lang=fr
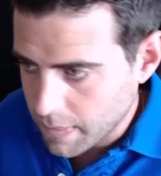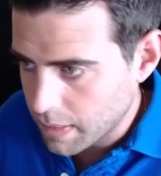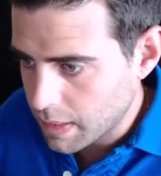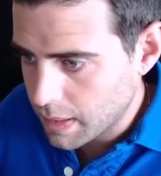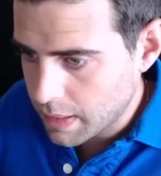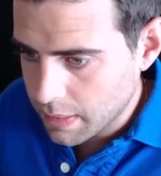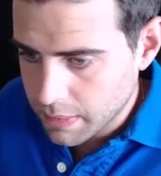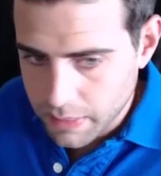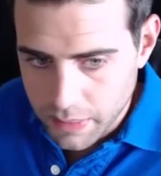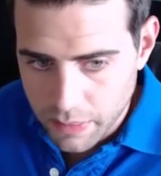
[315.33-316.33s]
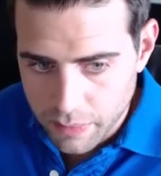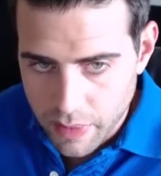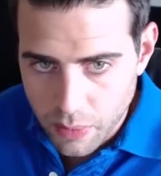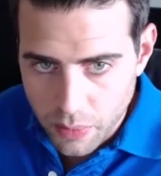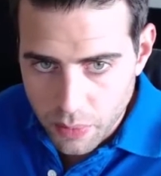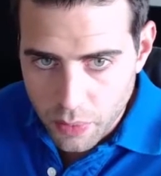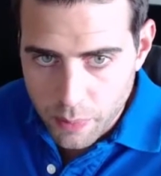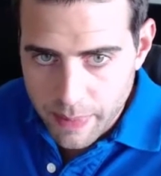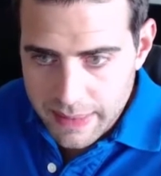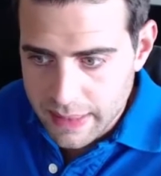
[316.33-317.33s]
Voilà, et on va le
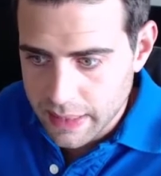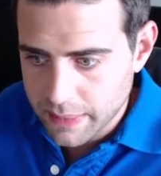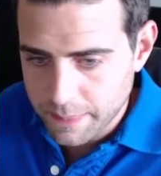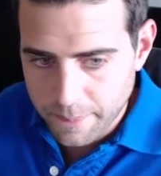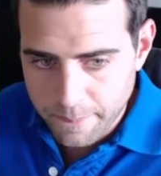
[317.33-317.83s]
repasser.